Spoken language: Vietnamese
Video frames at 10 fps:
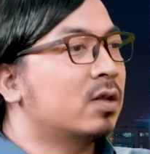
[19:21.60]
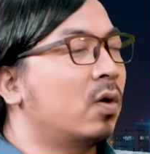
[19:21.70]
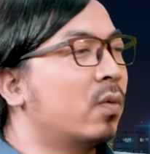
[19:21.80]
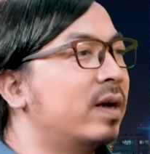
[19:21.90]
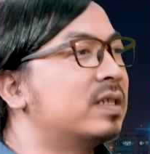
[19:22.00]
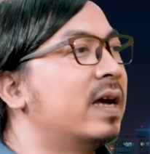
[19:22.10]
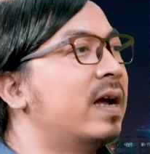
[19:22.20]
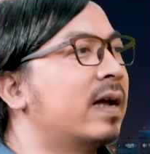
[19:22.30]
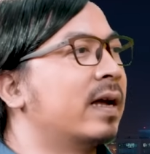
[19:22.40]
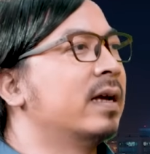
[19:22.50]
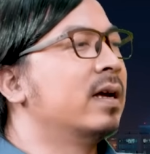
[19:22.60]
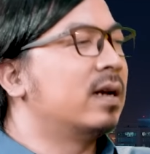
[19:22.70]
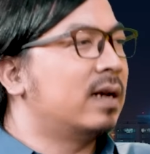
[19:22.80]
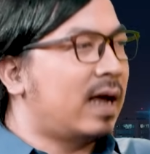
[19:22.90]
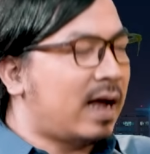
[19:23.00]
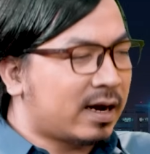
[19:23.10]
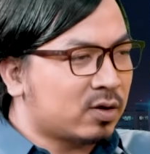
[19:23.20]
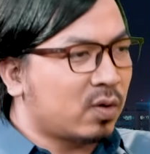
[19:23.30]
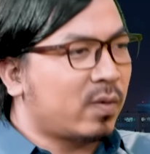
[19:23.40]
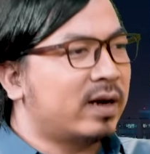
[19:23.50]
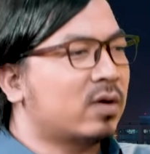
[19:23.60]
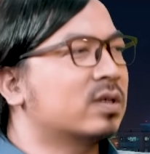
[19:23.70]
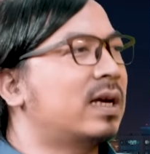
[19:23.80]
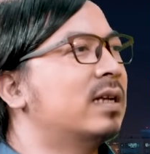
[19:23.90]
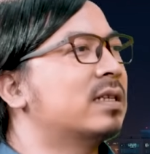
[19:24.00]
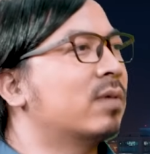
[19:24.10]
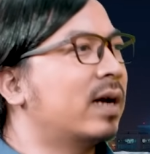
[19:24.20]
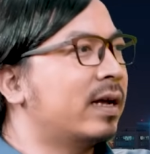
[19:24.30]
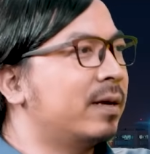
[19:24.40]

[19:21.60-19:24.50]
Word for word: cái thói quen chê này vâng. là cái thói quen có sẵn ở trong các